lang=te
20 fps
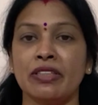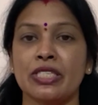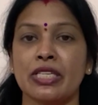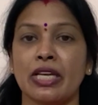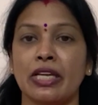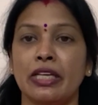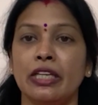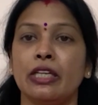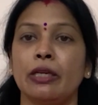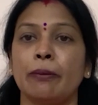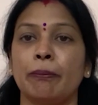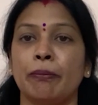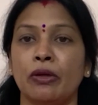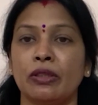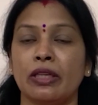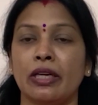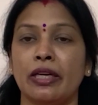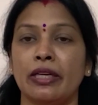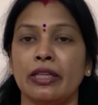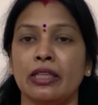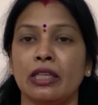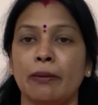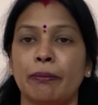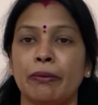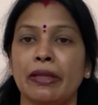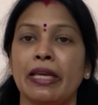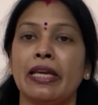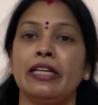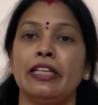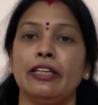విషయాన్ని రిపోర్టర్
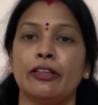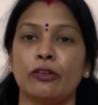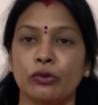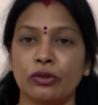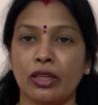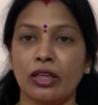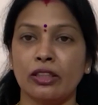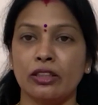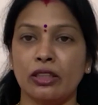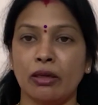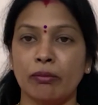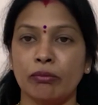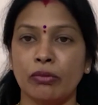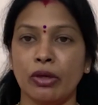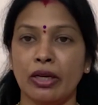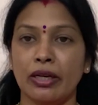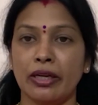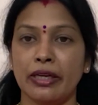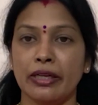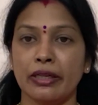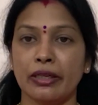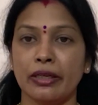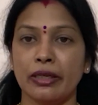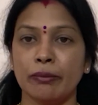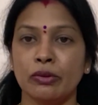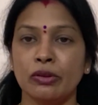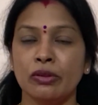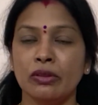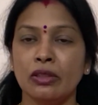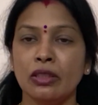అడిగినప్పుడు ఏ నీకుందా దమ్ము అని
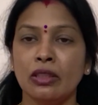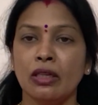అడగడము